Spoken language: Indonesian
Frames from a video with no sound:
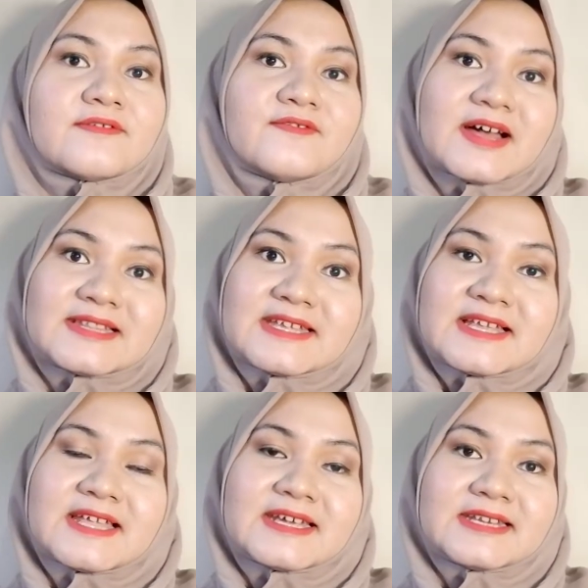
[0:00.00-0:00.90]

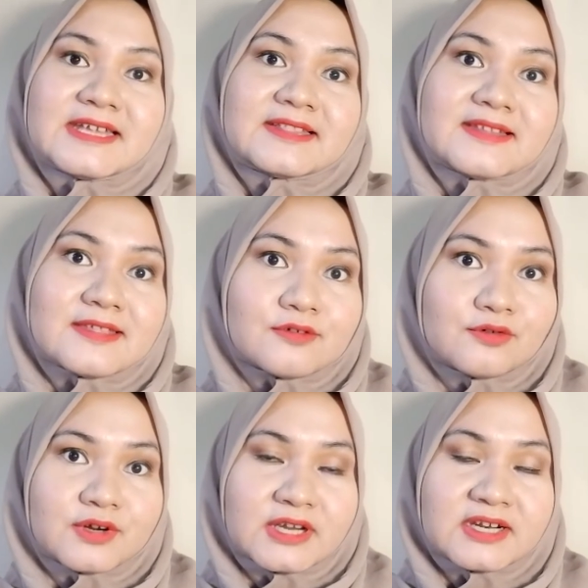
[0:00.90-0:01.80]
Faktanya lagi nih, tes
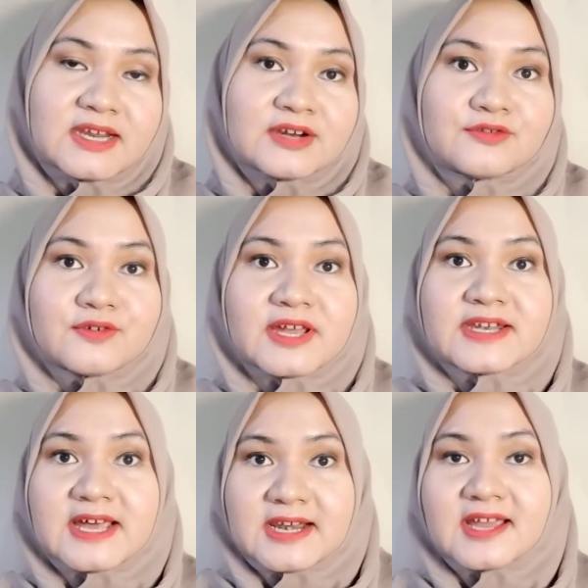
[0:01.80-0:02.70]
urin dan juga
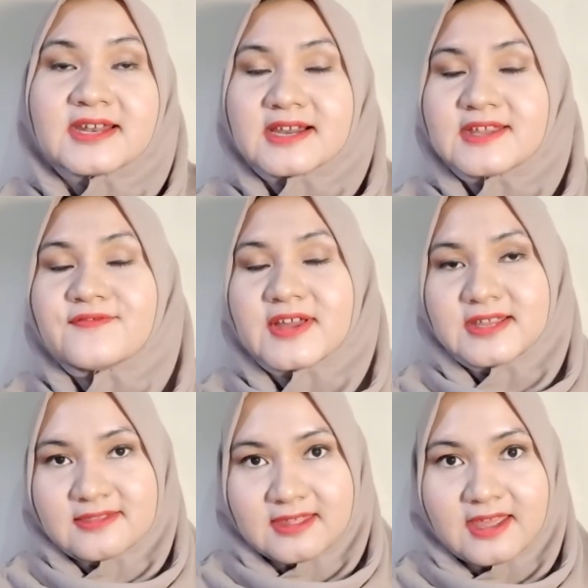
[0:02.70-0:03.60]
darah dari
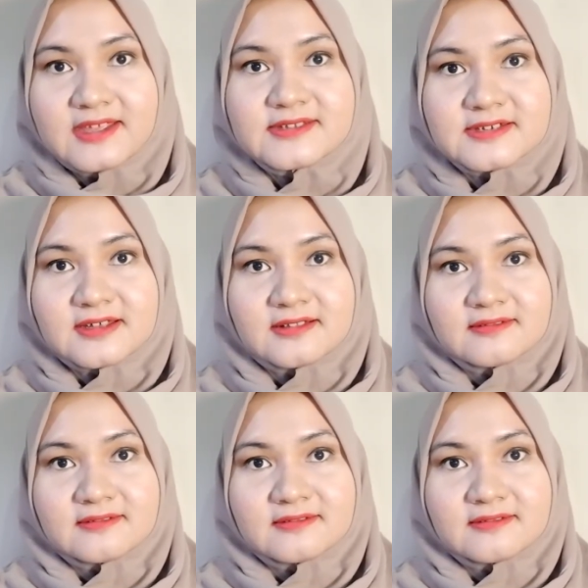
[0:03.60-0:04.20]
Vanessa Angel.